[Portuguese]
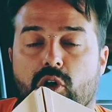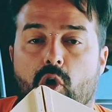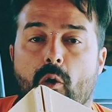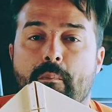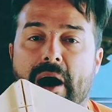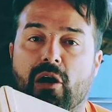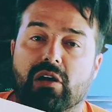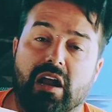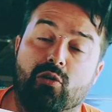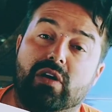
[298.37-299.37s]
com o
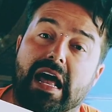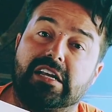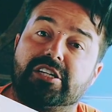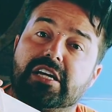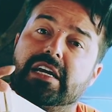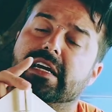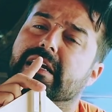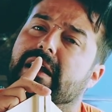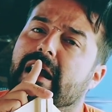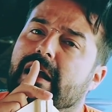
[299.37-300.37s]
Paulão lá
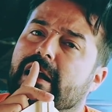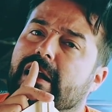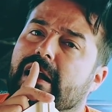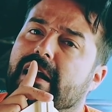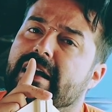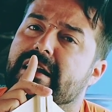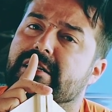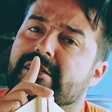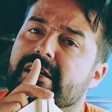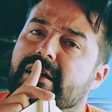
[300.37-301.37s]
de é, é
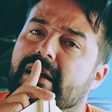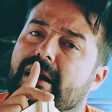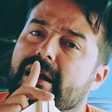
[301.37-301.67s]
Cariacica, é